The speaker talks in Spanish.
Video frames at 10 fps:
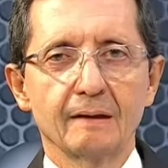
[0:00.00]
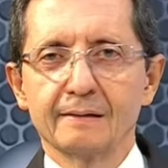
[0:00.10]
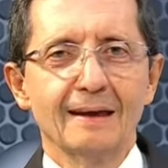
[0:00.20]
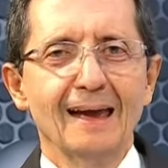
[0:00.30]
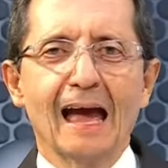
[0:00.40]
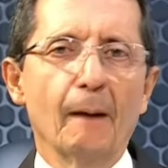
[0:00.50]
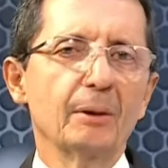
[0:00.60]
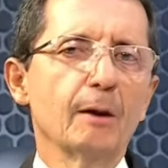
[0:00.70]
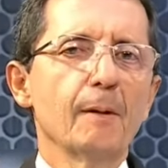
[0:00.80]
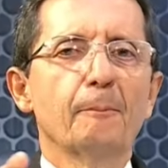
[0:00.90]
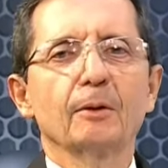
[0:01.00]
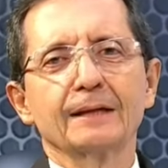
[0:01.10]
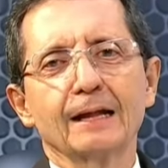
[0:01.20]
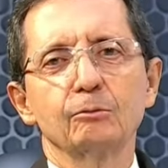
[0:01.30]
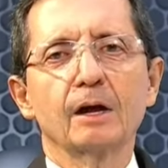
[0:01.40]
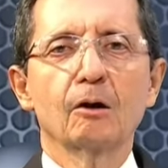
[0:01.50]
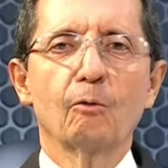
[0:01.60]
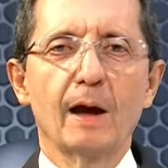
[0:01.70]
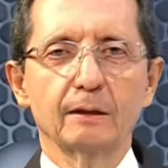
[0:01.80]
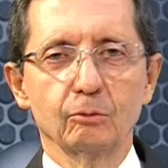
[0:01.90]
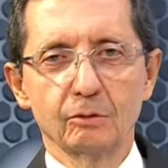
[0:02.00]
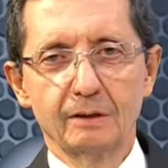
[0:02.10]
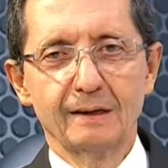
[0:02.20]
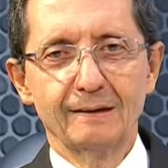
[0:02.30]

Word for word: Es decir, a mí no me importa que tú estés robando,